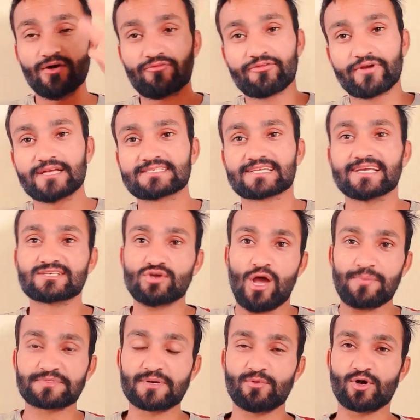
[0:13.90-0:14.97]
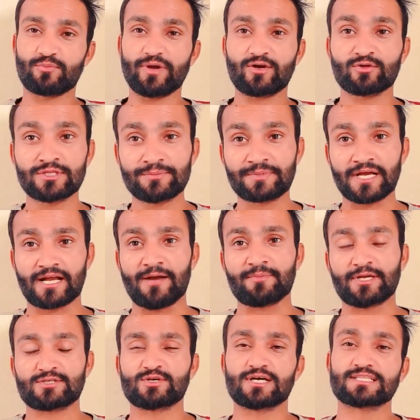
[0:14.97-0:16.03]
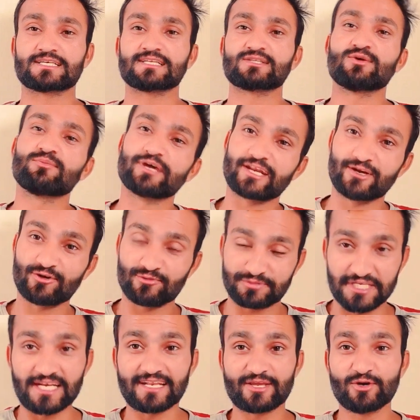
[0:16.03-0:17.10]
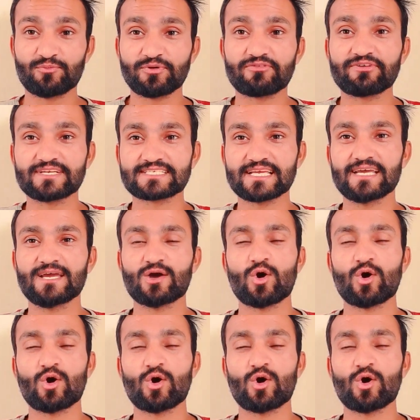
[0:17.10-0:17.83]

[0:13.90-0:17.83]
फ्रेंड्स कैसे हो आप सब और मैं कुलदीप टैक आपका स्वागत करता हूं मेरे यूट्यूब चैनल के ऊपर फिर से